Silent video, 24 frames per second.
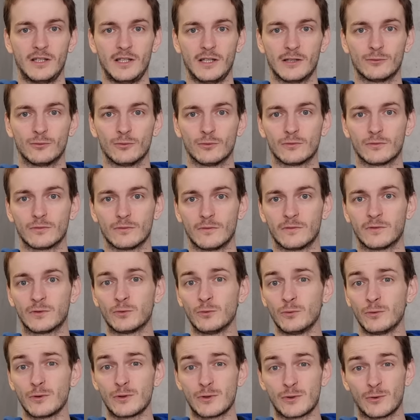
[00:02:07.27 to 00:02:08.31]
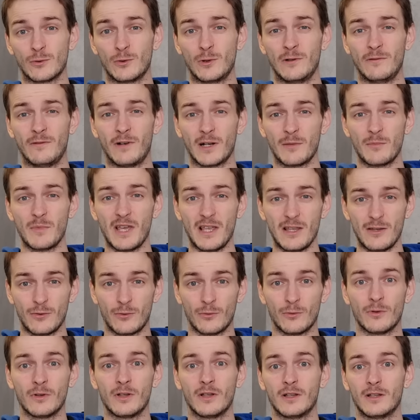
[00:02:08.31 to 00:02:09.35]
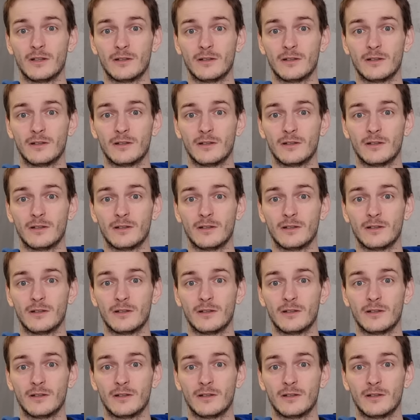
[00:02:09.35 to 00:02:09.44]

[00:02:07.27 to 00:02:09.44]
едут в Турцию или в Армению